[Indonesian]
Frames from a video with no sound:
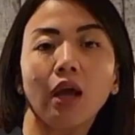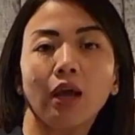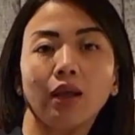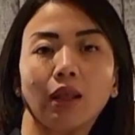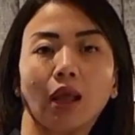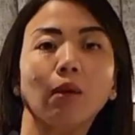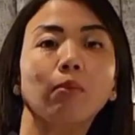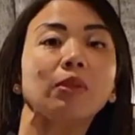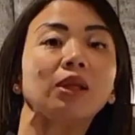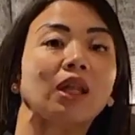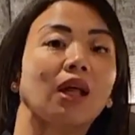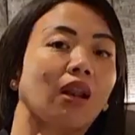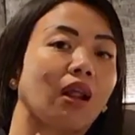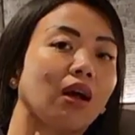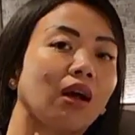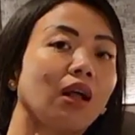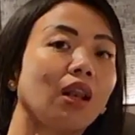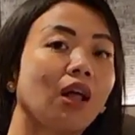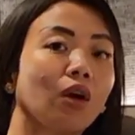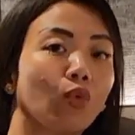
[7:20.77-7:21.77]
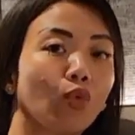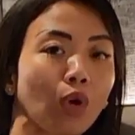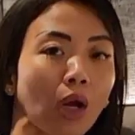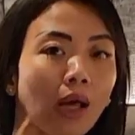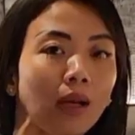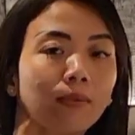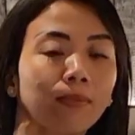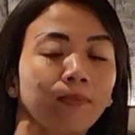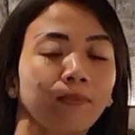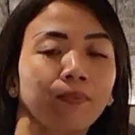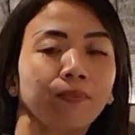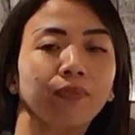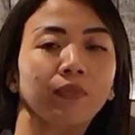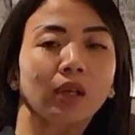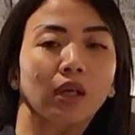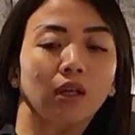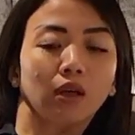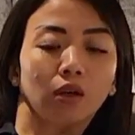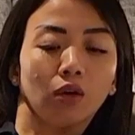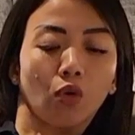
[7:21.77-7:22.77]
yang binaraga lakukan
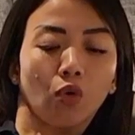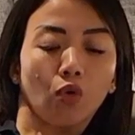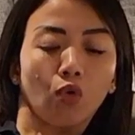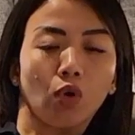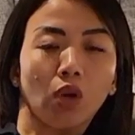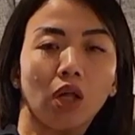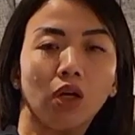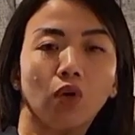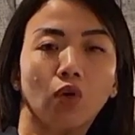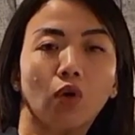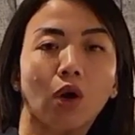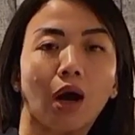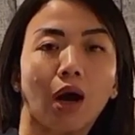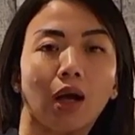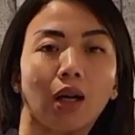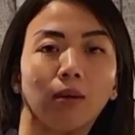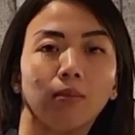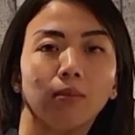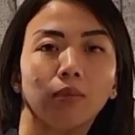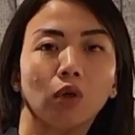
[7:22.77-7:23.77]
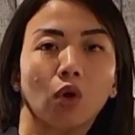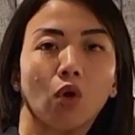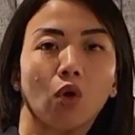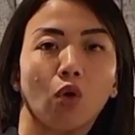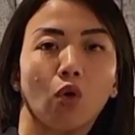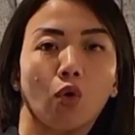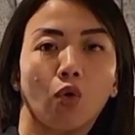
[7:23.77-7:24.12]
no gula no garam no